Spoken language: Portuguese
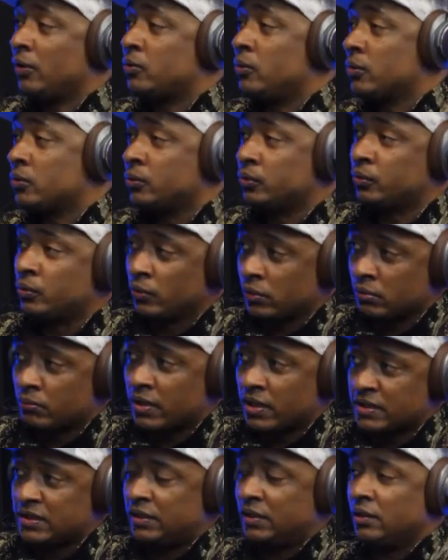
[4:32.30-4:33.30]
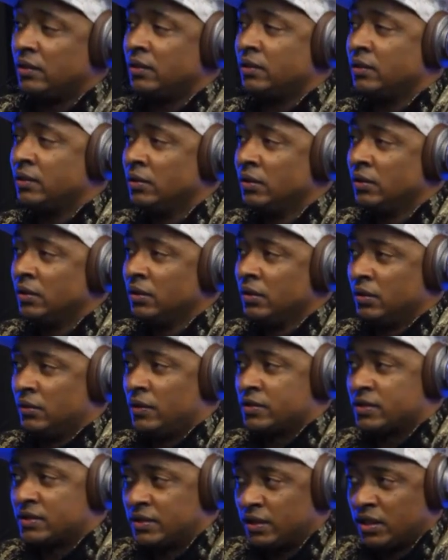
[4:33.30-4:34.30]
com a cultura brasileira.
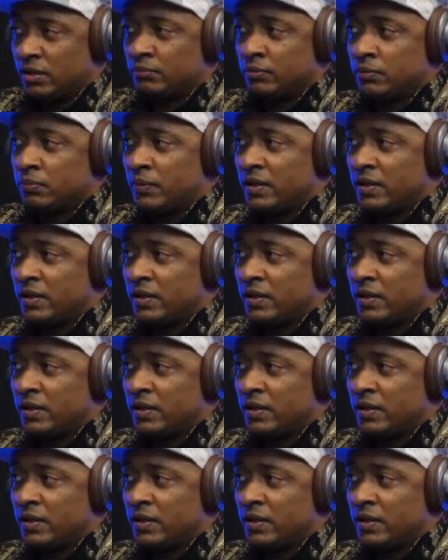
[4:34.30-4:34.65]
Acho que seria muito